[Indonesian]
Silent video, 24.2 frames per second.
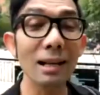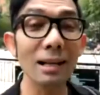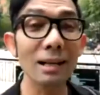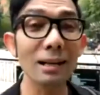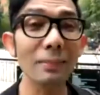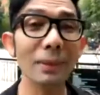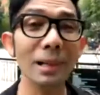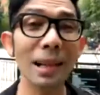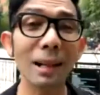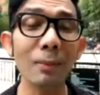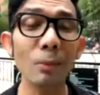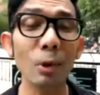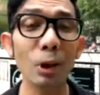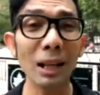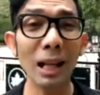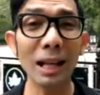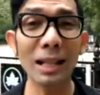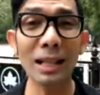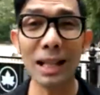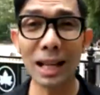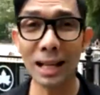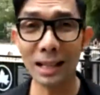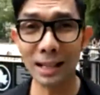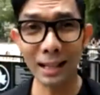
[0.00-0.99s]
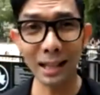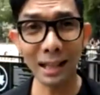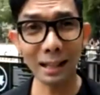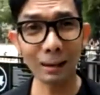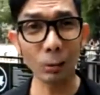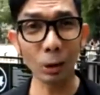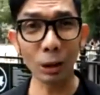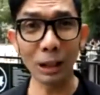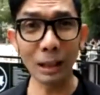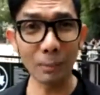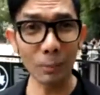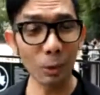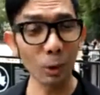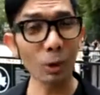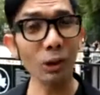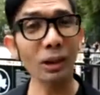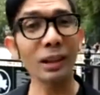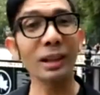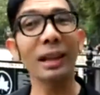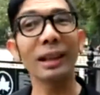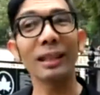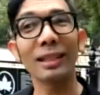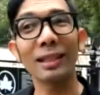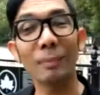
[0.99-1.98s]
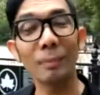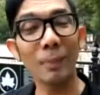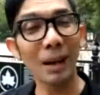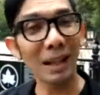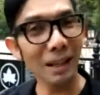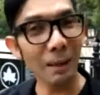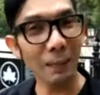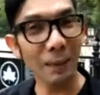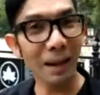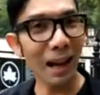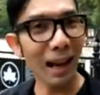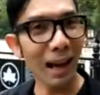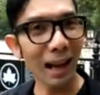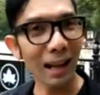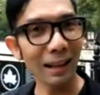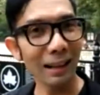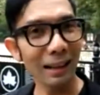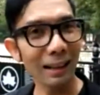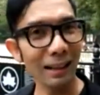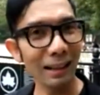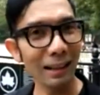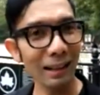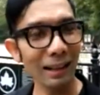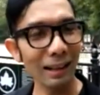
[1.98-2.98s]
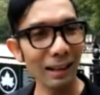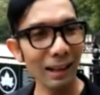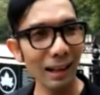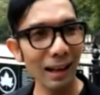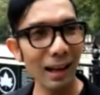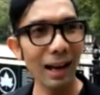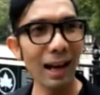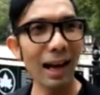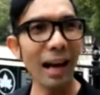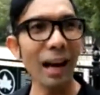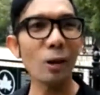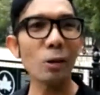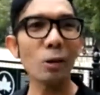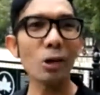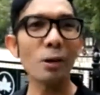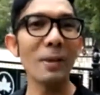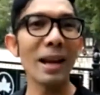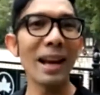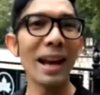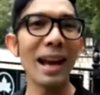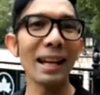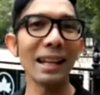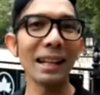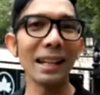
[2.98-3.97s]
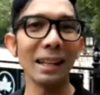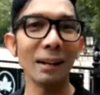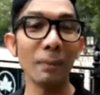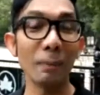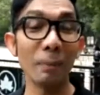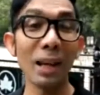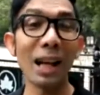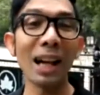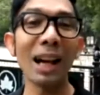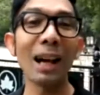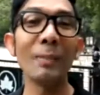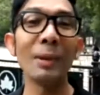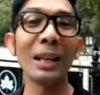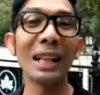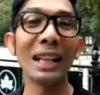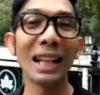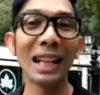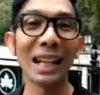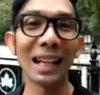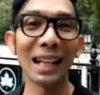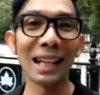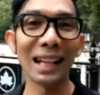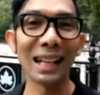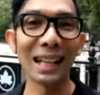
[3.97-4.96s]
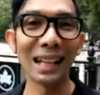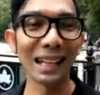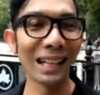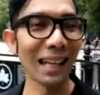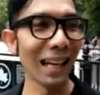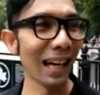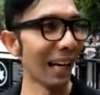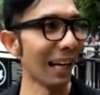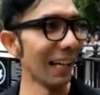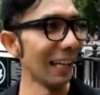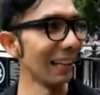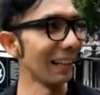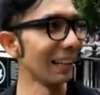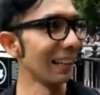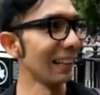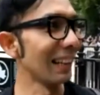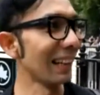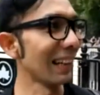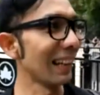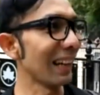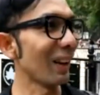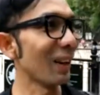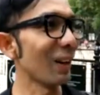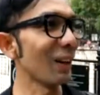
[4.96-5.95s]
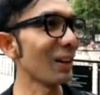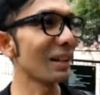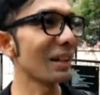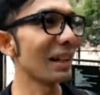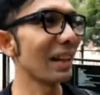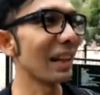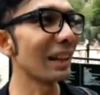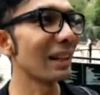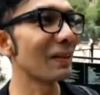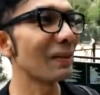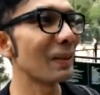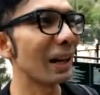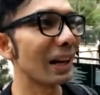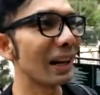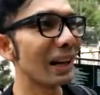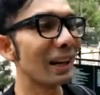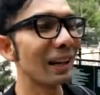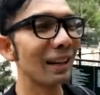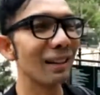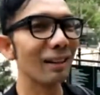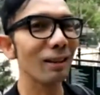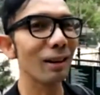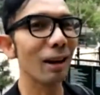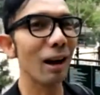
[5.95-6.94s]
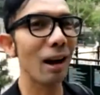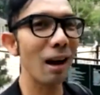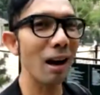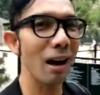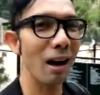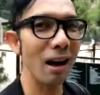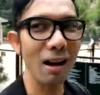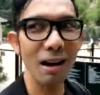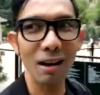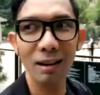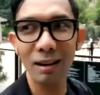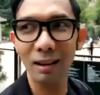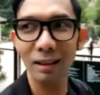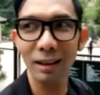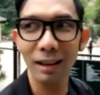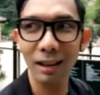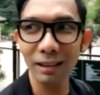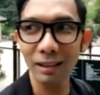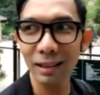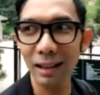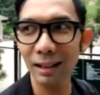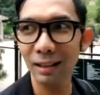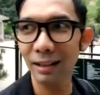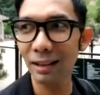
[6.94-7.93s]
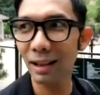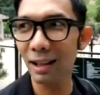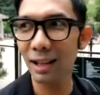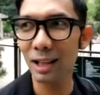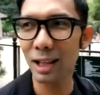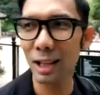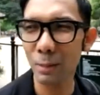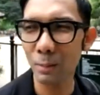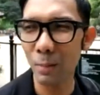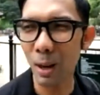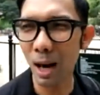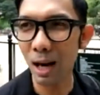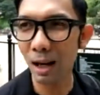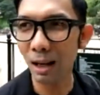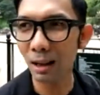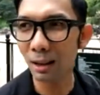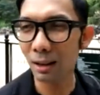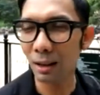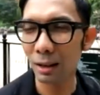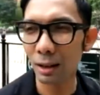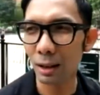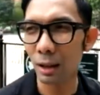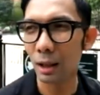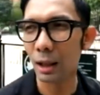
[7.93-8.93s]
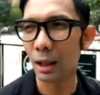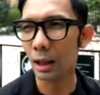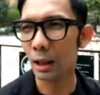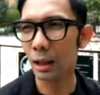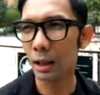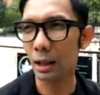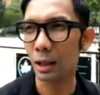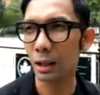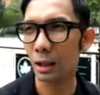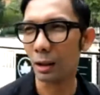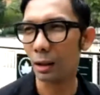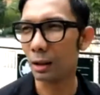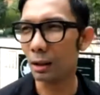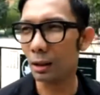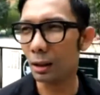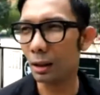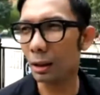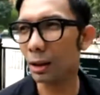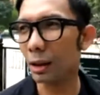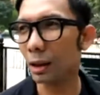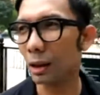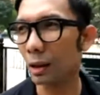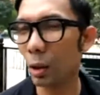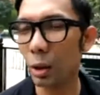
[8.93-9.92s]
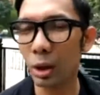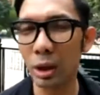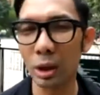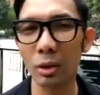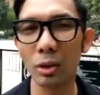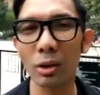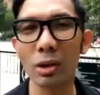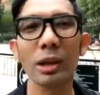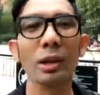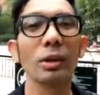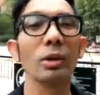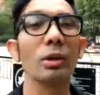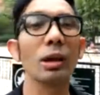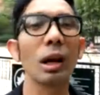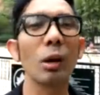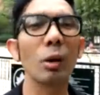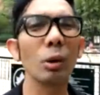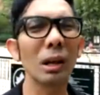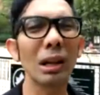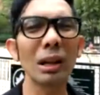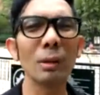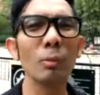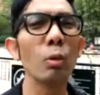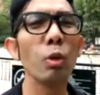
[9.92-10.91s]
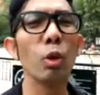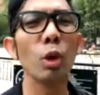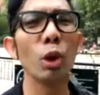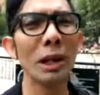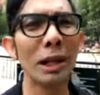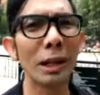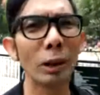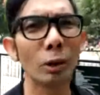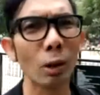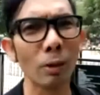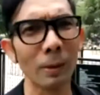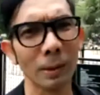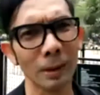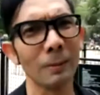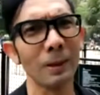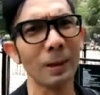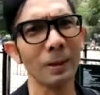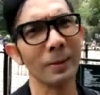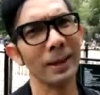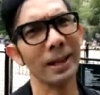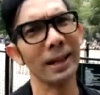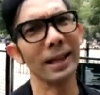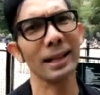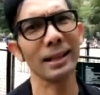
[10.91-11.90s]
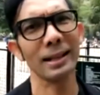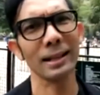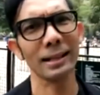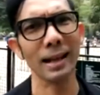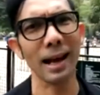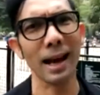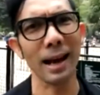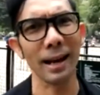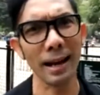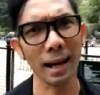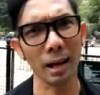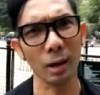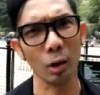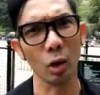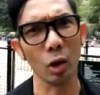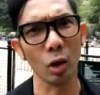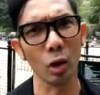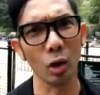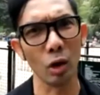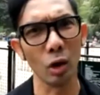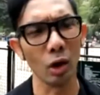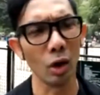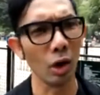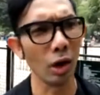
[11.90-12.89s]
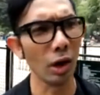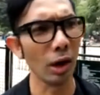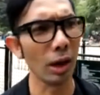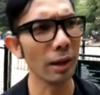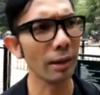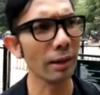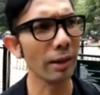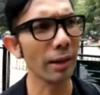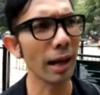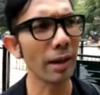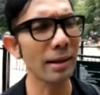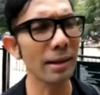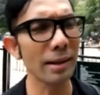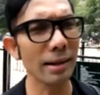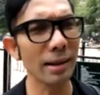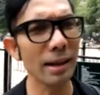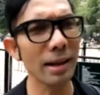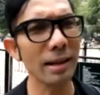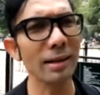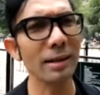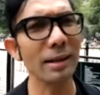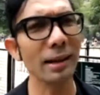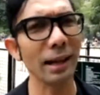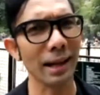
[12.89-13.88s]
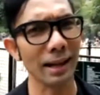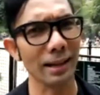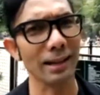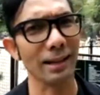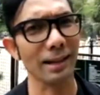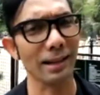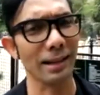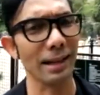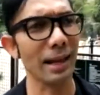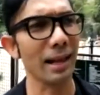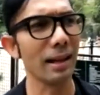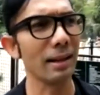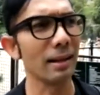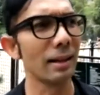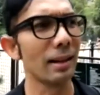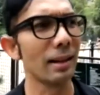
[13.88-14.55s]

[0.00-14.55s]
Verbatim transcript: sementara buat anjing-anjing imut-imut tempatnya beda lagi harus dibedain biar nggak minder ya kan kalau di sini nanti mereka ah lihat lihat dia kecil banget ih ih ih kok gitu sih gitu takutnya dibully gitu sama teman-temannya kan nggak enak dong nanti anjingnya stres ya